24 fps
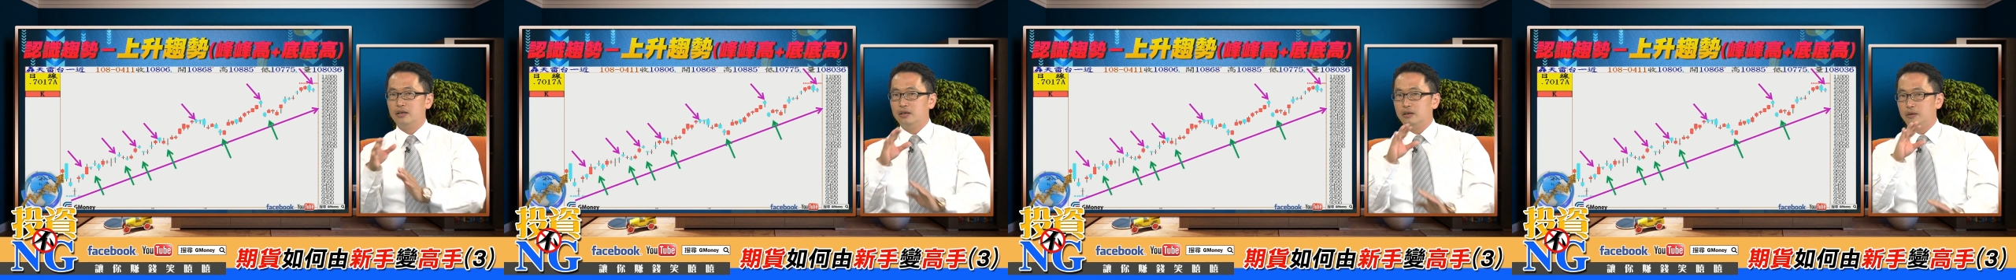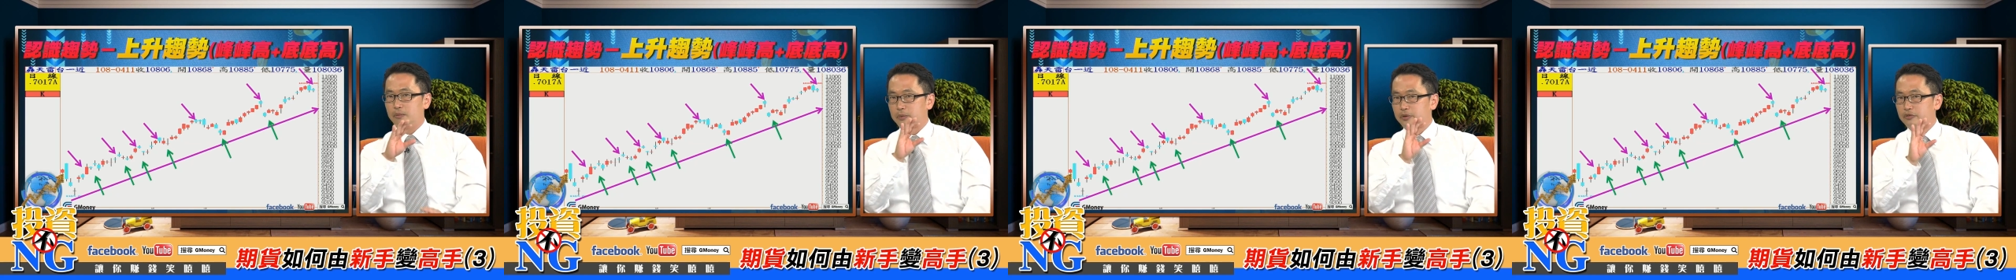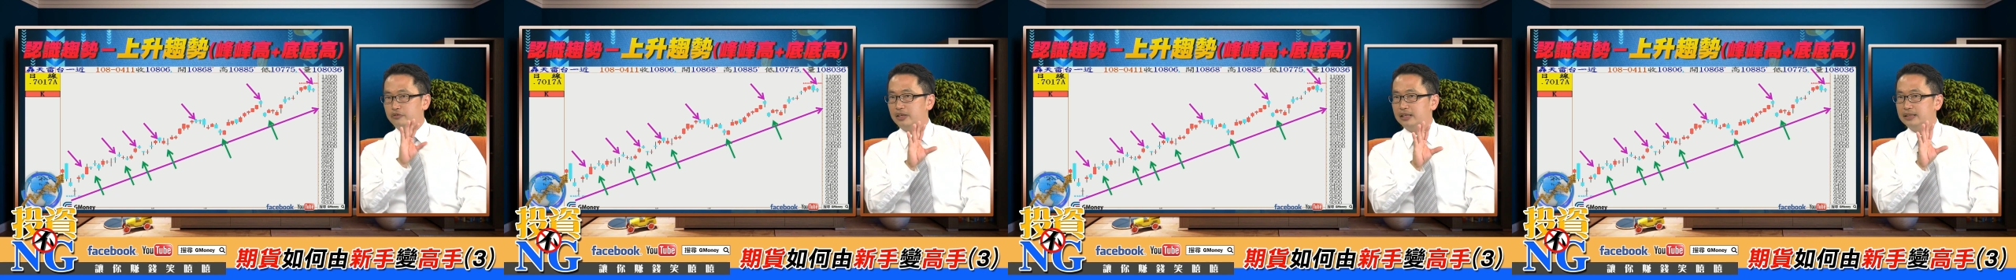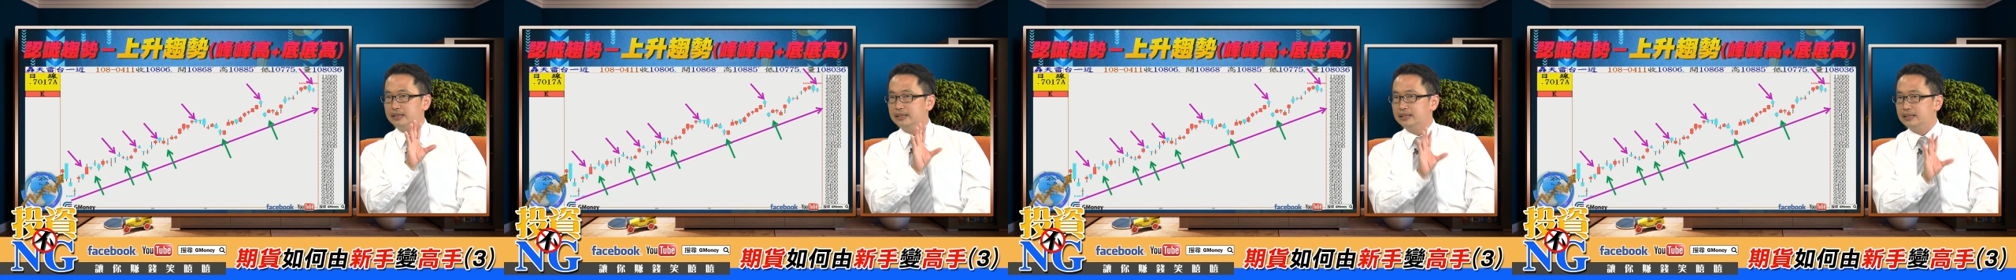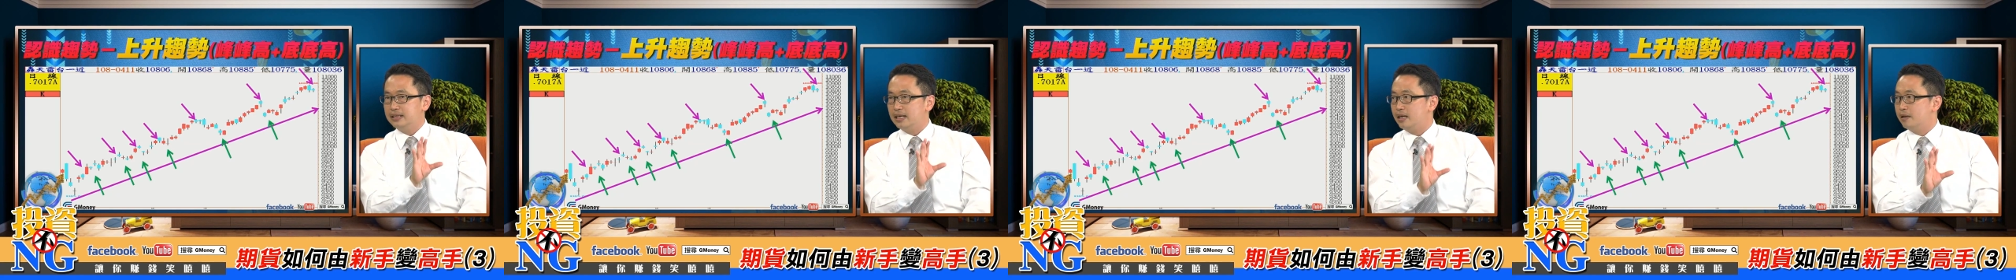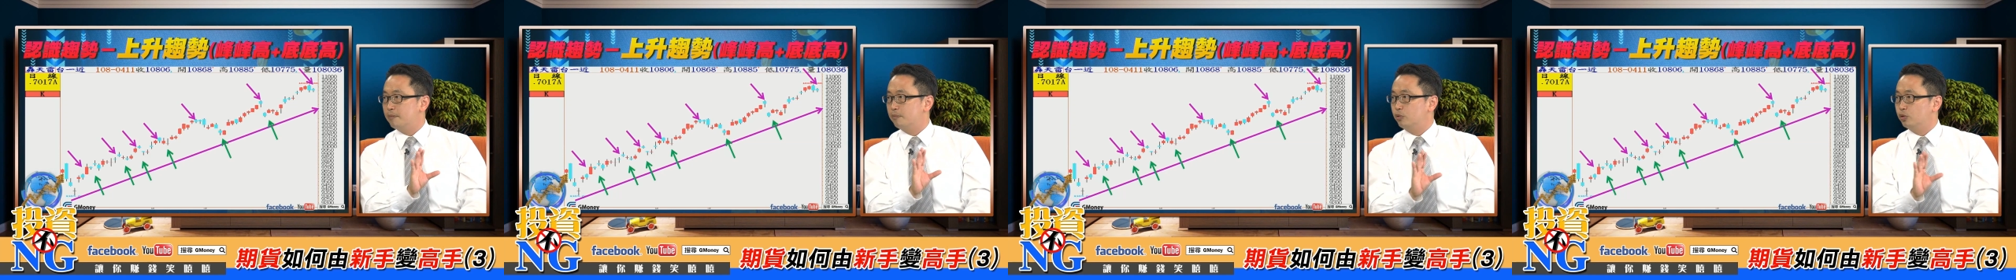我们发现
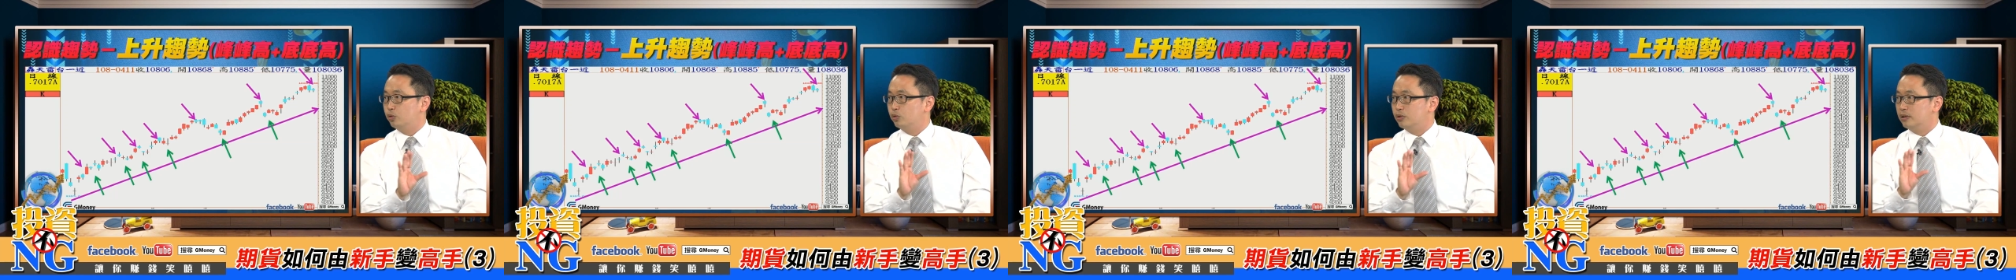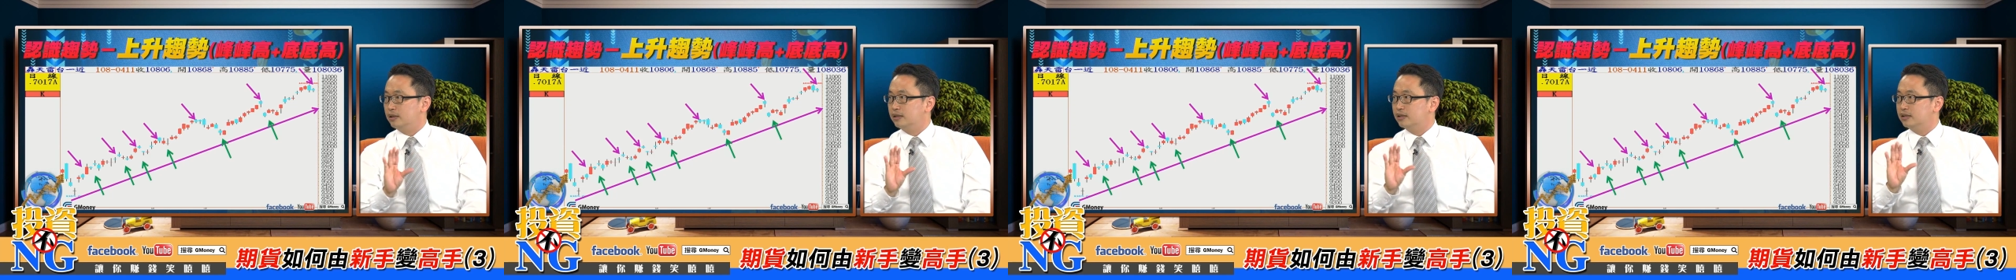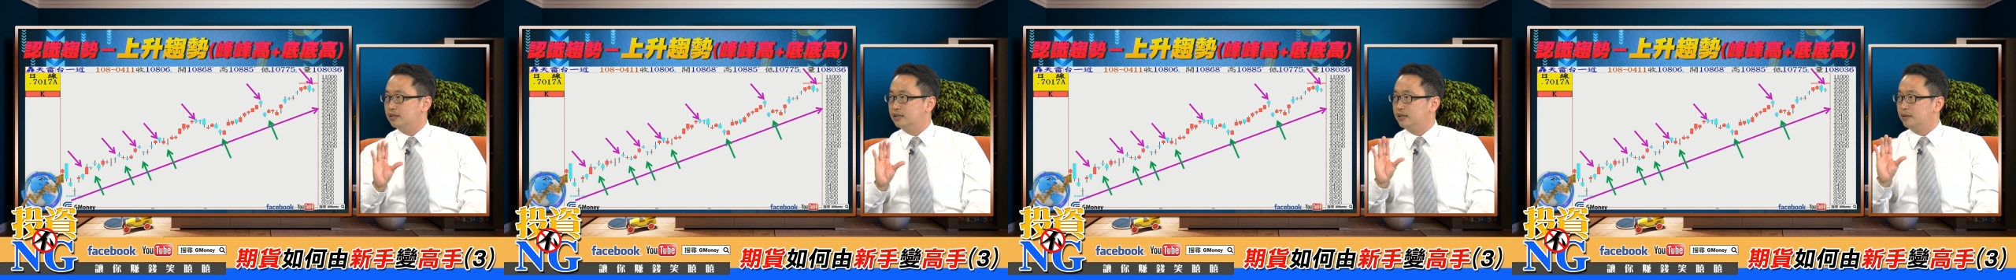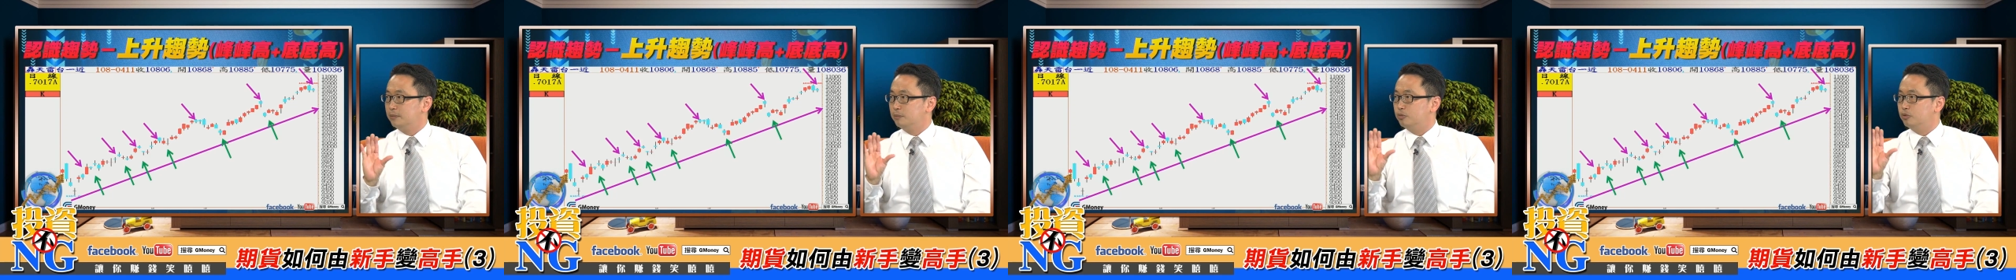它也不断的底